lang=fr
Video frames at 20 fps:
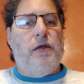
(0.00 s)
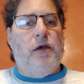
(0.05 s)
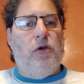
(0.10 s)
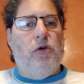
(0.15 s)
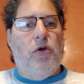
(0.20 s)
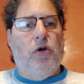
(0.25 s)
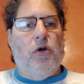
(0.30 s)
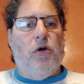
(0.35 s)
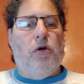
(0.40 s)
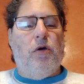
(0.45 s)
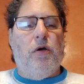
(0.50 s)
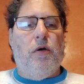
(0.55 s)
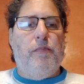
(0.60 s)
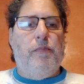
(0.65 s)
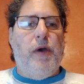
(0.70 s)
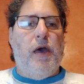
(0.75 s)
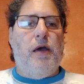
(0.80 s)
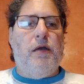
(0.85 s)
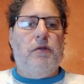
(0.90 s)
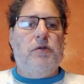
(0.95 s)
D'ailleurs,
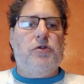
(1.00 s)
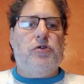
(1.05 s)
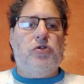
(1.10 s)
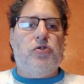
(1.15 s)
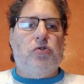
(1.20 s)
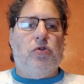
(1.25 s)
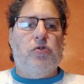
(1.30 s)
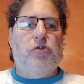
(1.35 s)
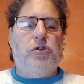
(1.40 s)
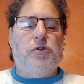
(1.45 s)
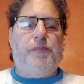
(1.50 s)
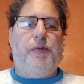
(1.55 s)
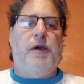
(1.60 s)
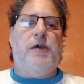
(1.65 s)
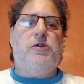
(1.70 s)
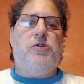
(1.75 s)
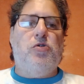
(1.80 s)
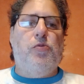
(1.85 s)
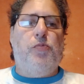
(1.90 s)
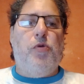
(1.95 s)
Ben, sur le
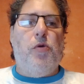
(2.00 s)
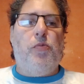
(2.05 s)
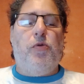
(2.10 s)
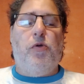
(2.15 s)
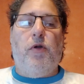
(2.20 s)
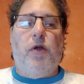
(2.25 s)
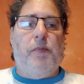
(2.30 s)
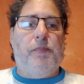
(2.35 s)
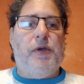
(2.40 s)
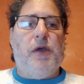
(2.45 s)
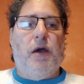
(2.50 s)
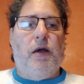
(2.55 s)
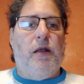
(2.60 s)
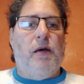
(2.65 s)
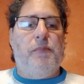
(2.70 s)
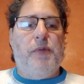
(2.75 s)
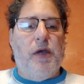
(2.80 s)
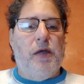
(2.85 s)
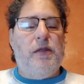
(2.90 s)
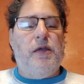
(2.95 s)
space de Peuple Olympien,
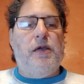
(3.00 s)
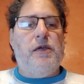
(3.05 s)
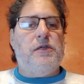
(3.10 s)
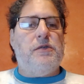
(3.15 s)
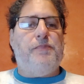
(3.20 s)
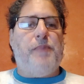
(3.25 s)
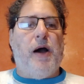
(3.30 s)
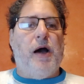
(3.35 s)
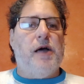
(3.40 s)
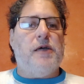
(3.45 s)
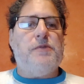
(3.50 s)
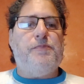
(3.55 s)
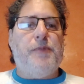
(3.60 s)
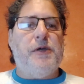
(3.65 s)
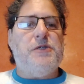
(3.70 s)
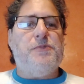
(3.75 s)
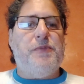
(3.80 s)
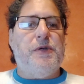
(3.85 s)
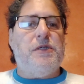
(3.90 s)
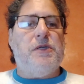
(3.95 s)
l'a bien dit. Ce n'est pas,
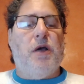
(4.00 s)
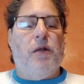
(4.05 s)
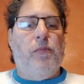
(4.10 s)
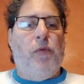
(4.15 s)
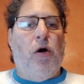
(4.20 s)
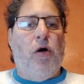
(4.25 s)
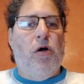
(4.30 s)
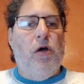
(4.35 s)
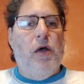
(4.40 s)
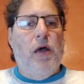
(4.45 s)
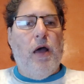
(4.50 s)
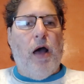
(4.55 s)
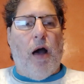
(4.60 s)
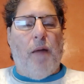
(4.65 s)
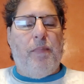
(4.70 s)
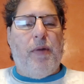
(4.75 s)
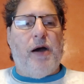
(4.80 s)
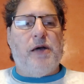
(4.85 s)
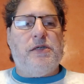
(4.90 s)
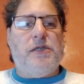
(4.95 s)
spécialement
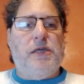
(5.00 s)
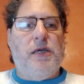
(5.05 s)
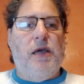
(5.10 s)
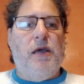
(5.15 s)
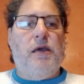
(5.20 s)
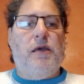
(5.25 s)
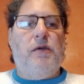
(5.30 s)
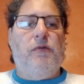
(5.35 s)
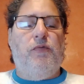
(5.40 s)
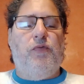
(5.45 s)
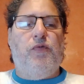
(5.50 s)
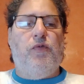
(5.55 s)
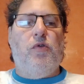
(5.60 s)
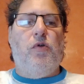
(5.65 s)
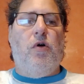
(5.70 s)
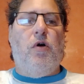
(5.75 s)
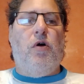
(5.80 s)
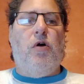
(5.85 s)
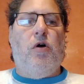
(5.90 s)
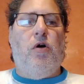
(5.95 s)
à Brassier qu'il
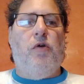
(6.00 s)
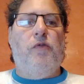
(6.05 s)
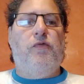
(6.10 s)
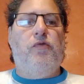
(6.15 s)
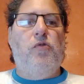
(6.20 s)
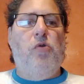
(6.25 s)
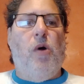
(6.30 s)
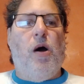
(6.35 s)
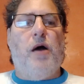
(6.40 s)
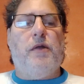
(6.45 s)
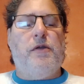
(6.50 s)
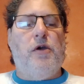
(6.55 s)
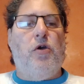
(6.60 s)
faut en, vouloir.